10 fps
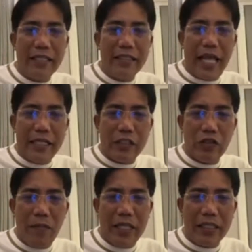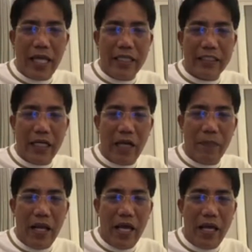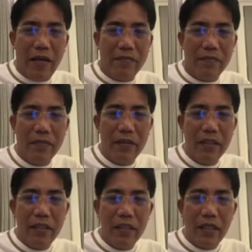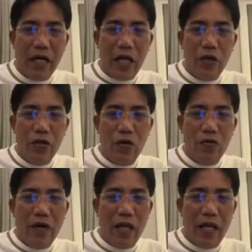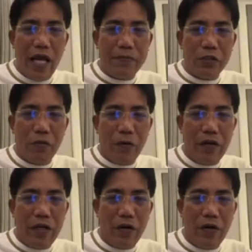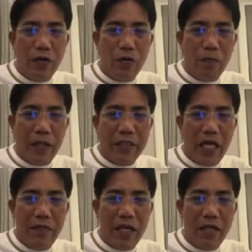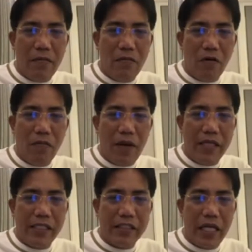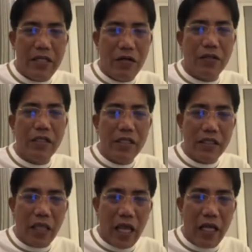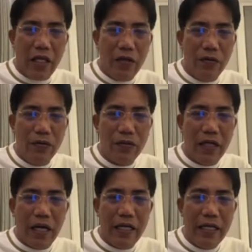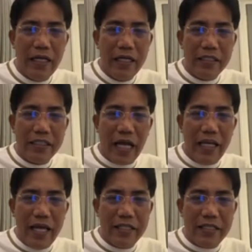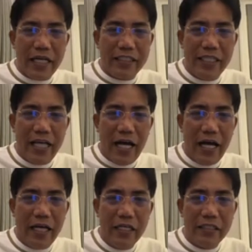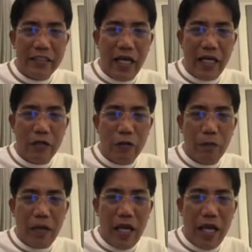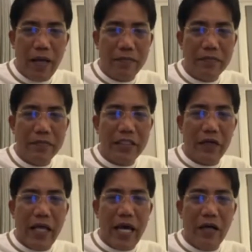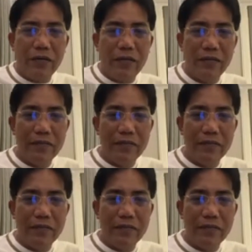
Dex Somante, Sir FLM. Kayo yung real life superhero nung pandemic. More blessings sa inyo. Thank you. Galen Casida, Sir, good PM. Shout out.